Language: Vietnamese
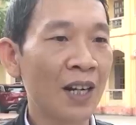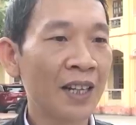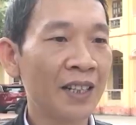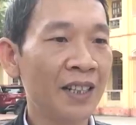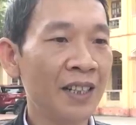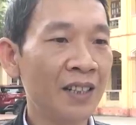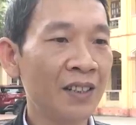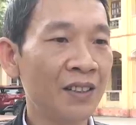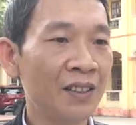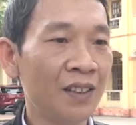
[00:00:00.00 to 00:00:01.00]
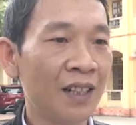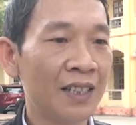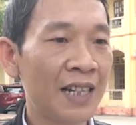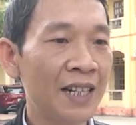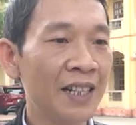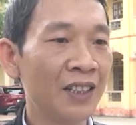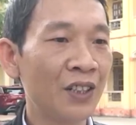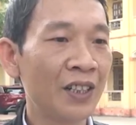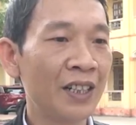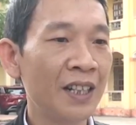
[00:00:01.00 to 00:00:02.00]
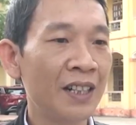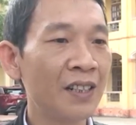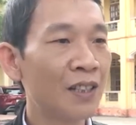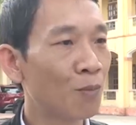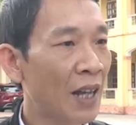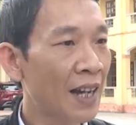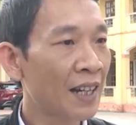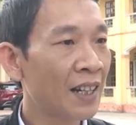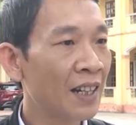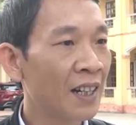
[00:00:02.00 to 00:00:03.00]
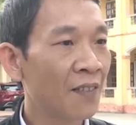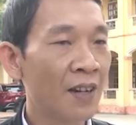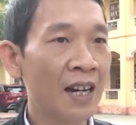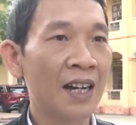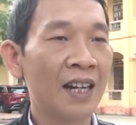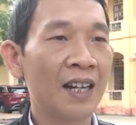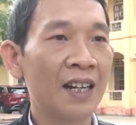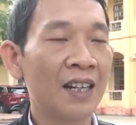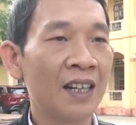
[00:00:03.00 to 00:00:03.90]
Khoảng cách địa lý từ gia đình cho đến là nơi công tác và